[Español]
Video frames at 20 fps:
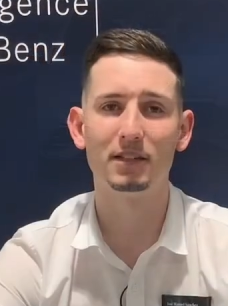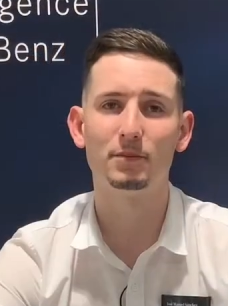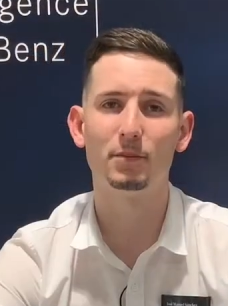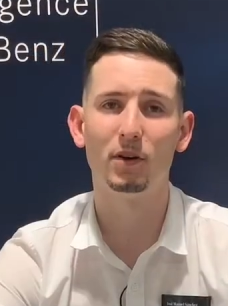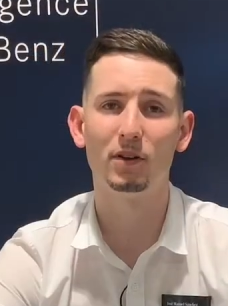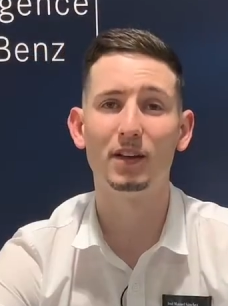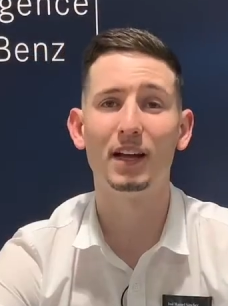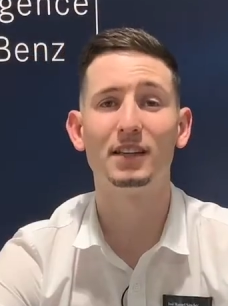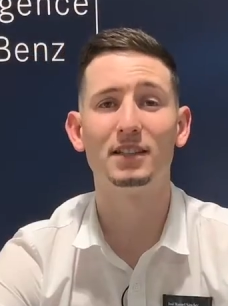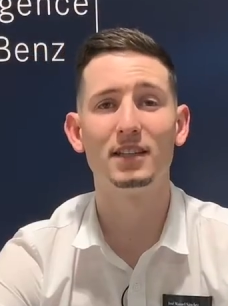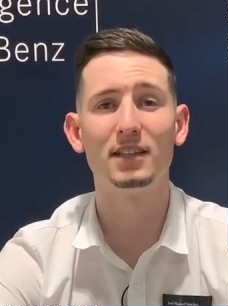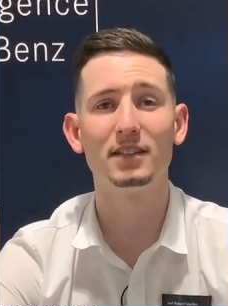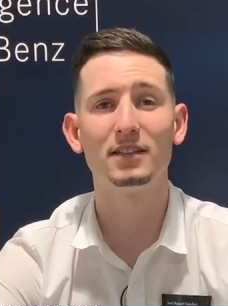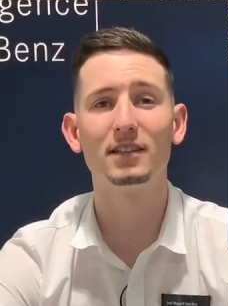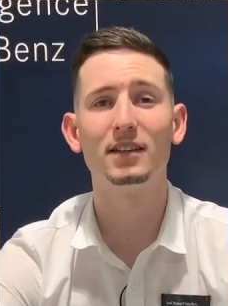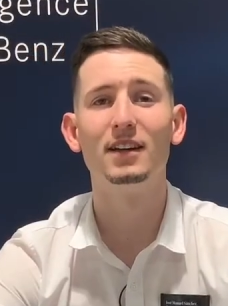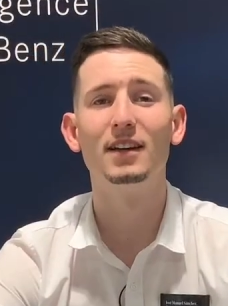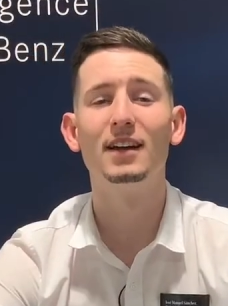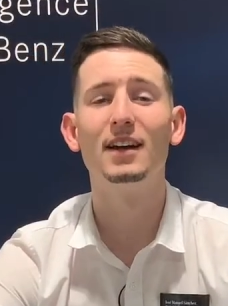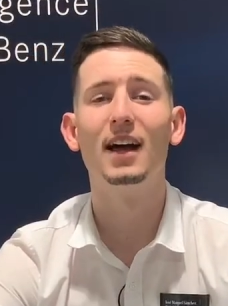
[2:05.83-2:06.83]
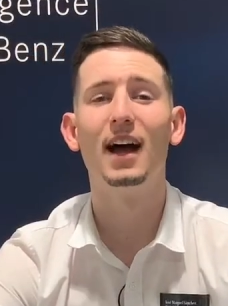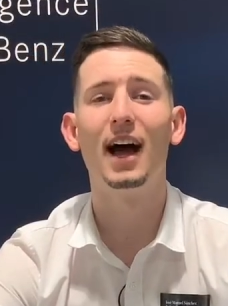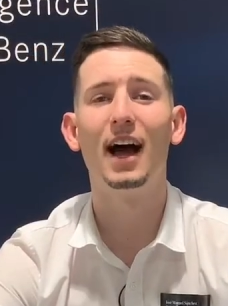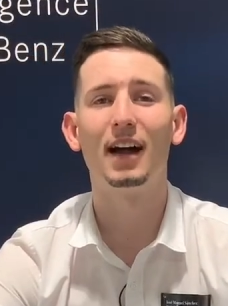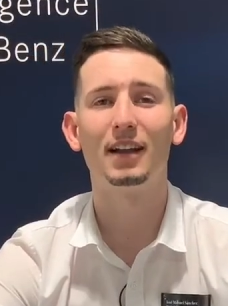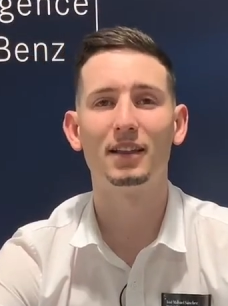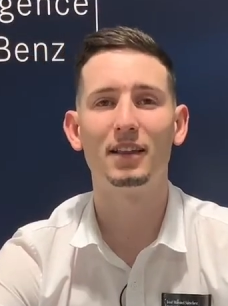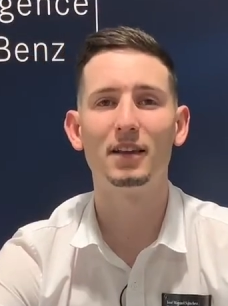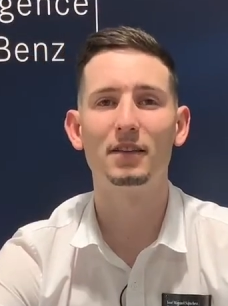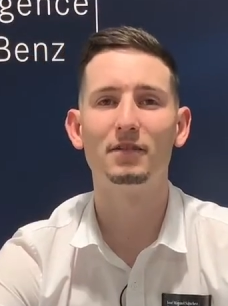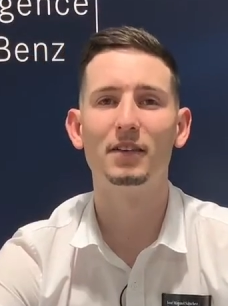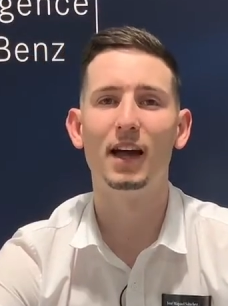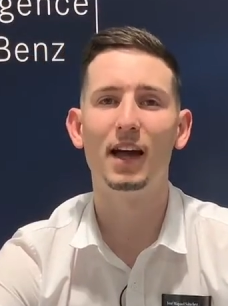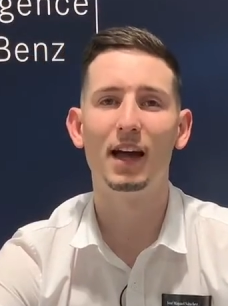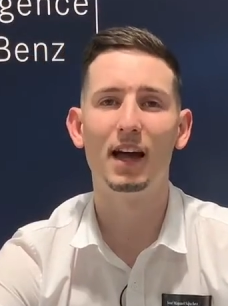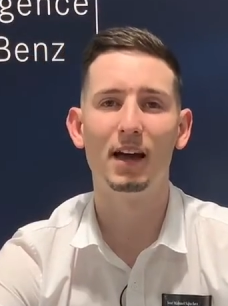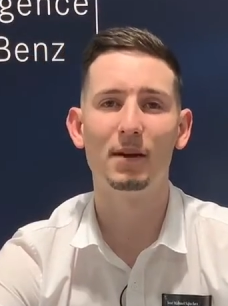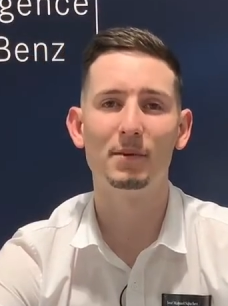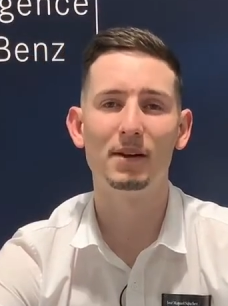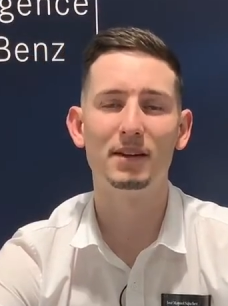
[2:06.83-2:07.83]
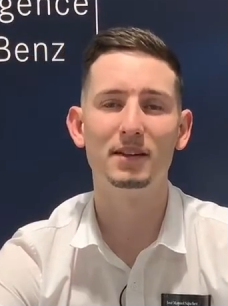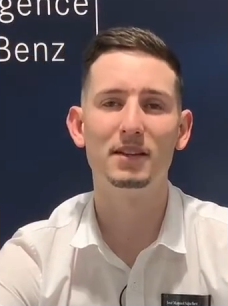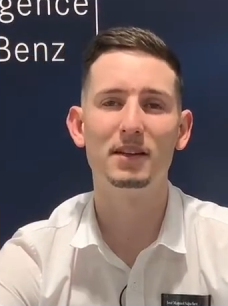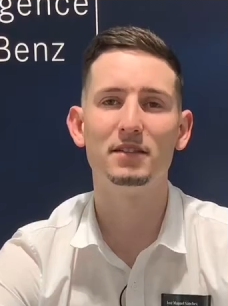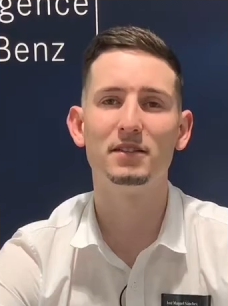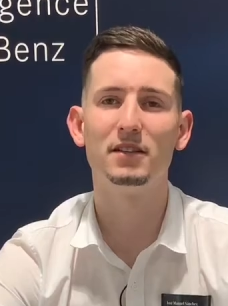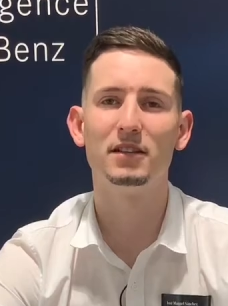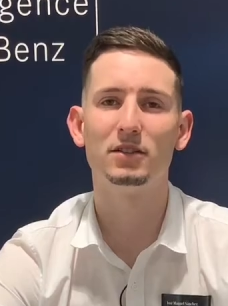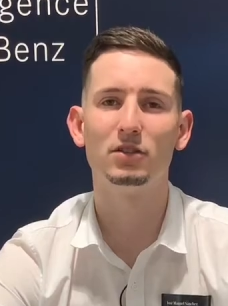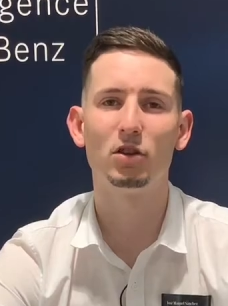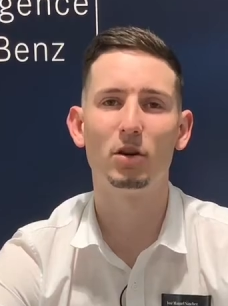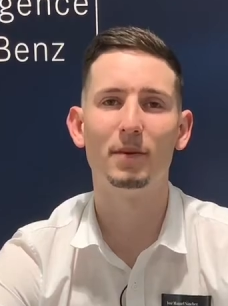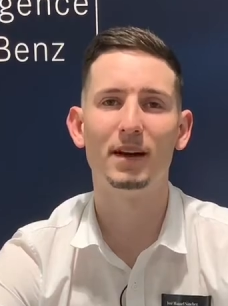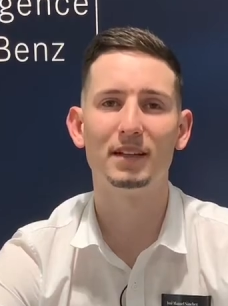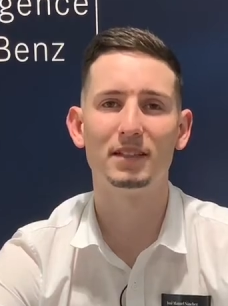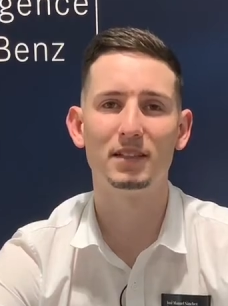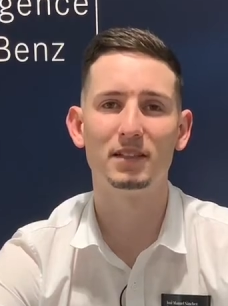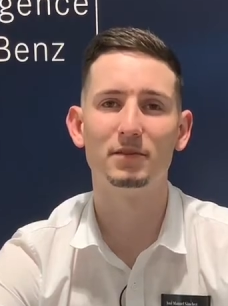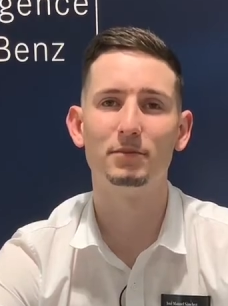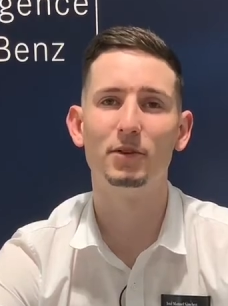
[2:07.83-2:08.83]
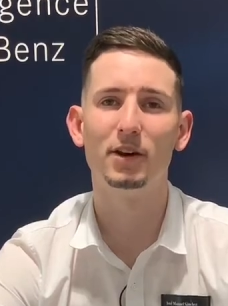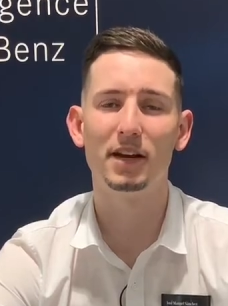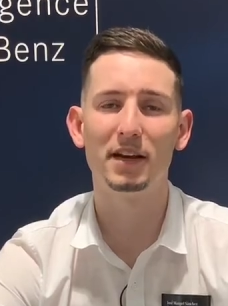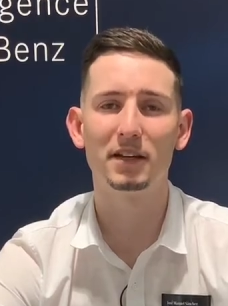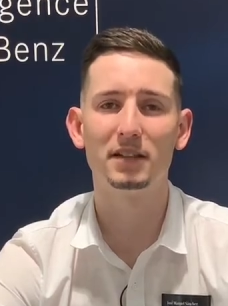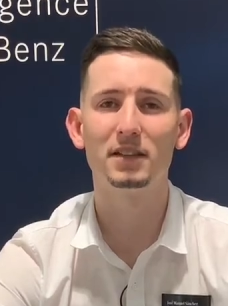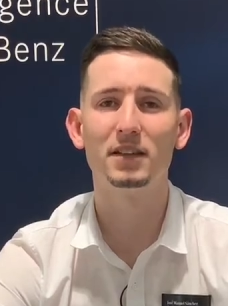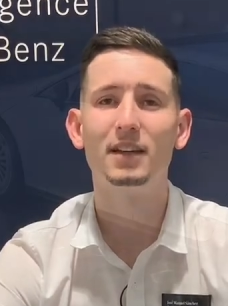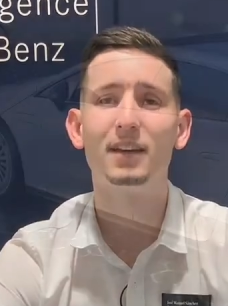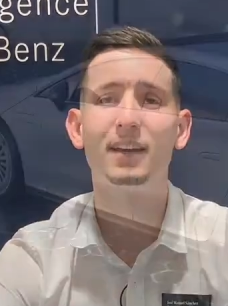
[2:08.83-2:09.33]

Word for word: Spot Assist, Active Emergency Stop Assist Brakes